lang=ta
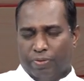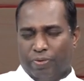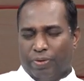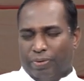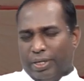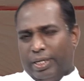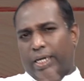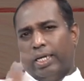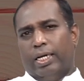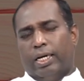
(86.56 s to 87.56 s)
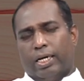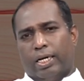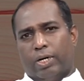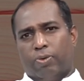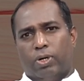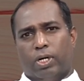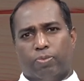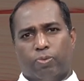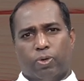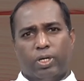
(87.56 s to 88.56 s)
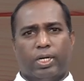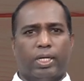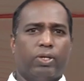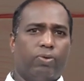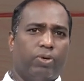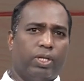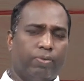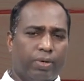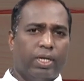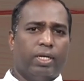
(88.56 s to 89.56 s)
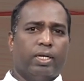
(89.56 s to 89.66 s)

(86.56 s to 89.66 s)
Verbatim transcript: வேறு வழியே இல்லை கடவுளிடம் போய் கதறுவதை விட